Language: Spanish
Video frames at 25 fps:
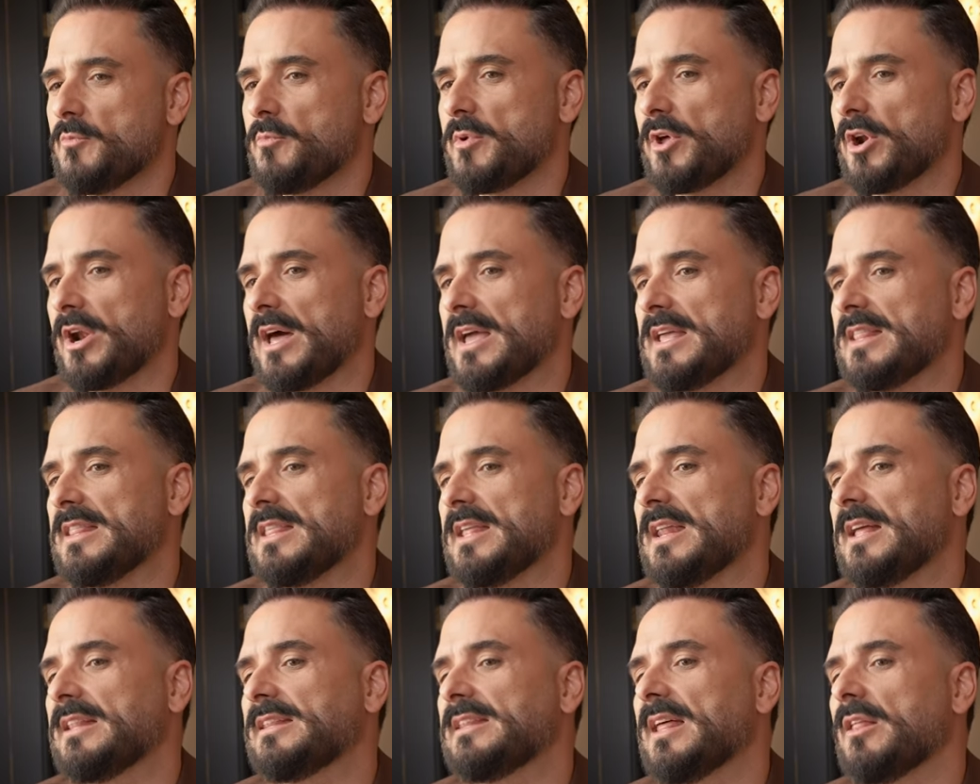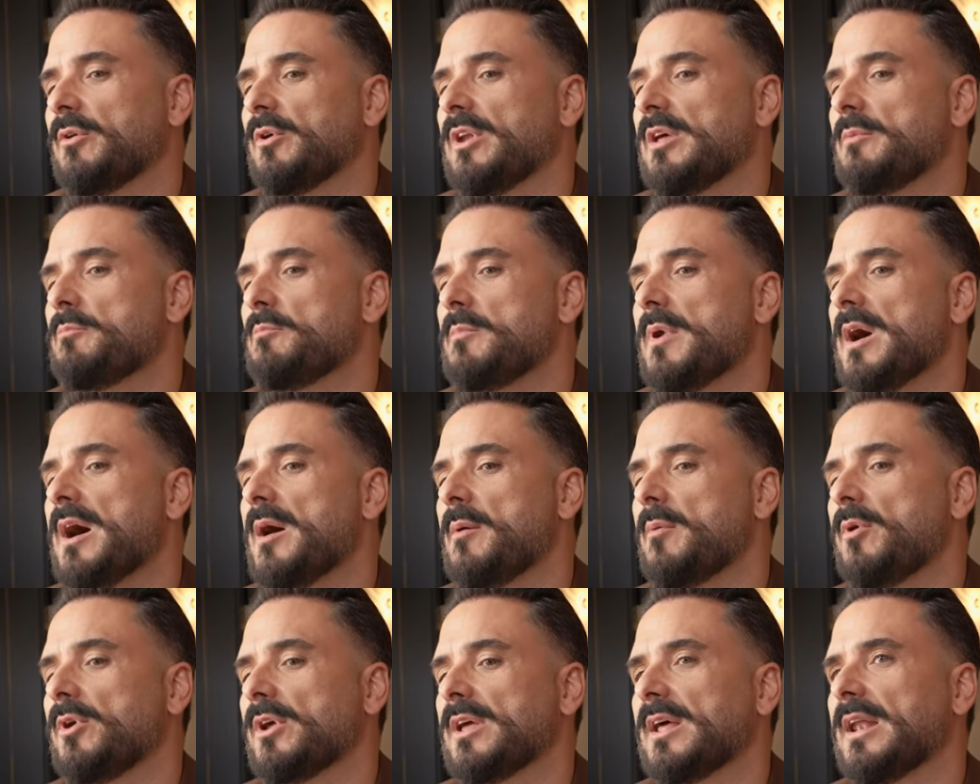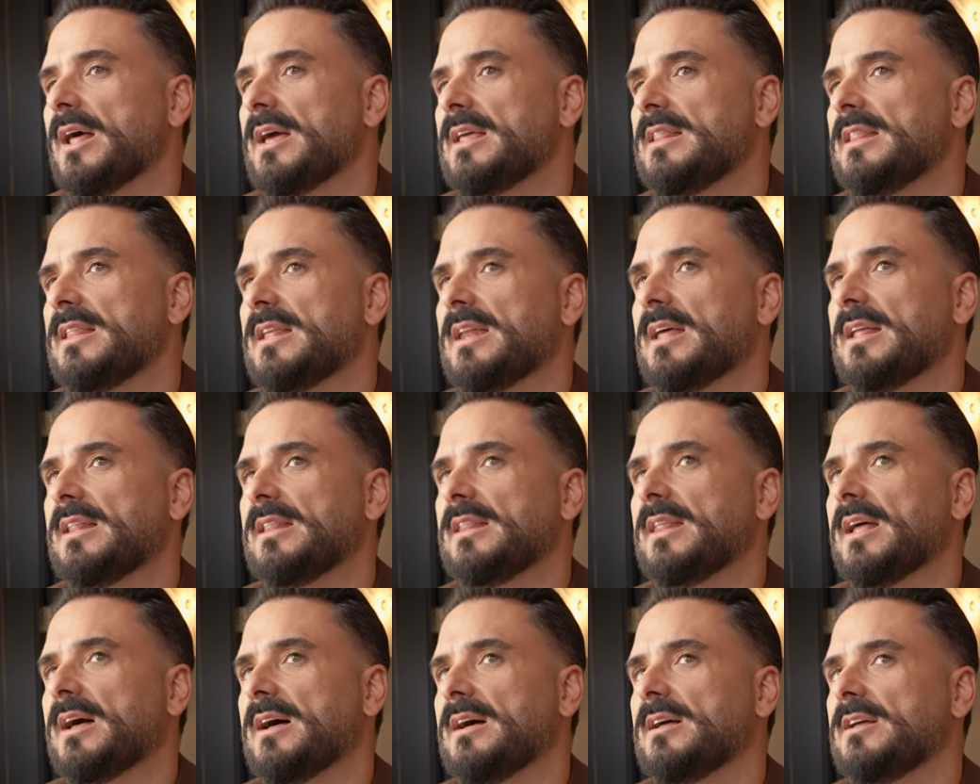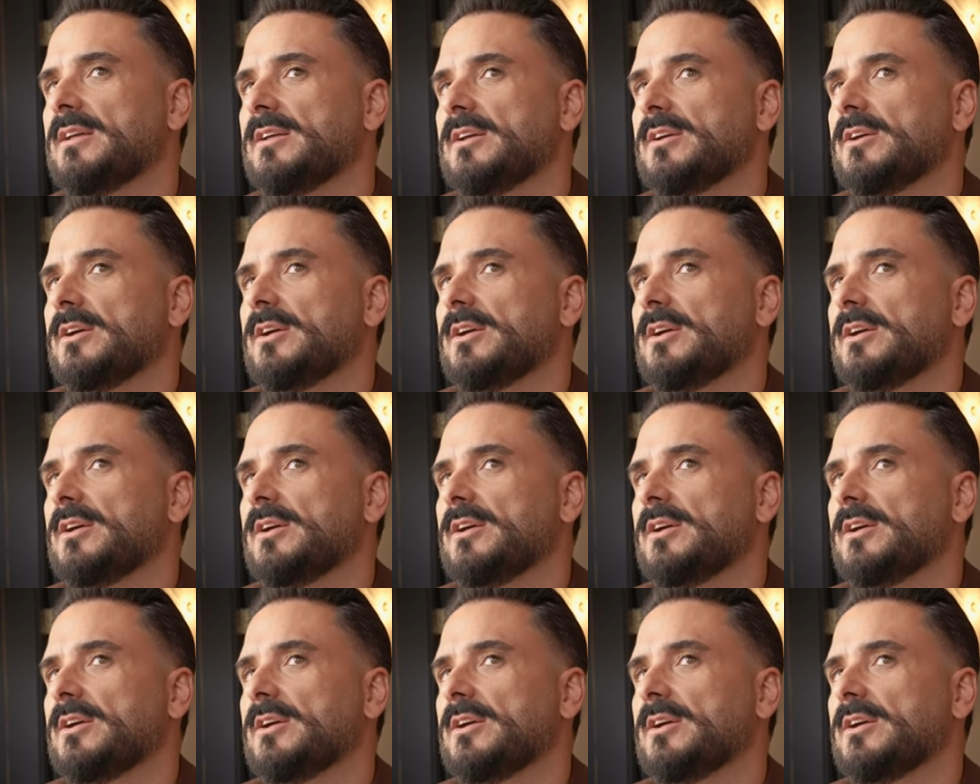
Pero las indirectas duelen más porque las indirectas